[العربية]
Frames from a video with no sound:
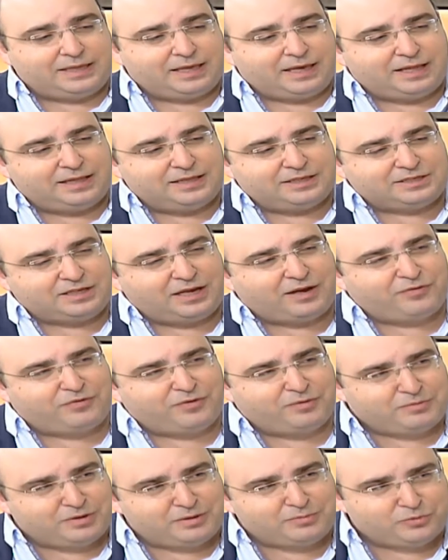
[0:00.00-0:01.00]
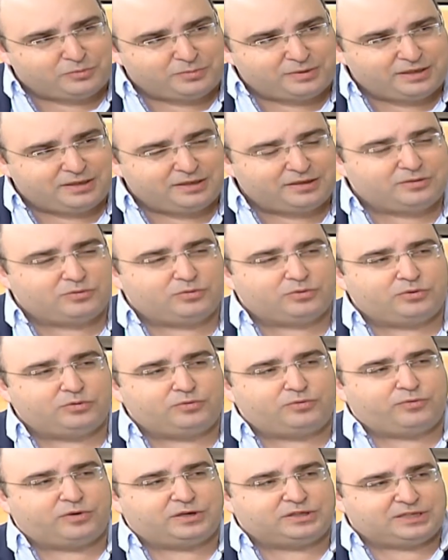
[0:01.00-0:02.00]
هالشقفه من المبيض
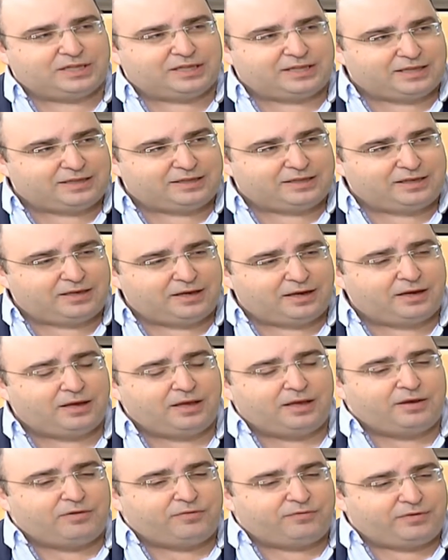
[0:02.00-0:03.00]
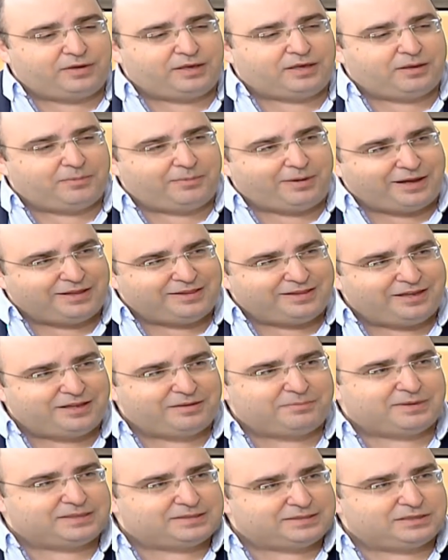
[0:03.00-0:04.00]
وانت فوا جلدتيها فيكي
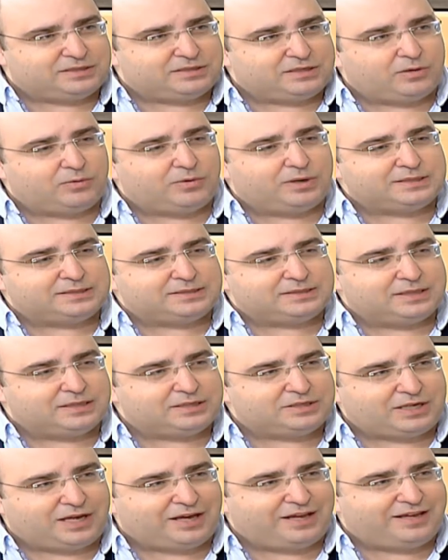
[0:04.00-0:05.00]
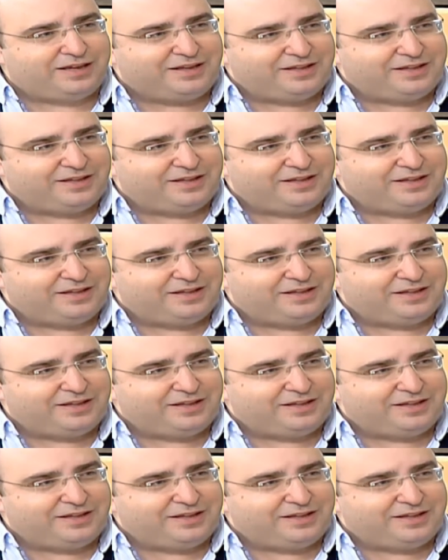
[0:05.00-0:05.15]
بعدين بس تتجوز ترجعي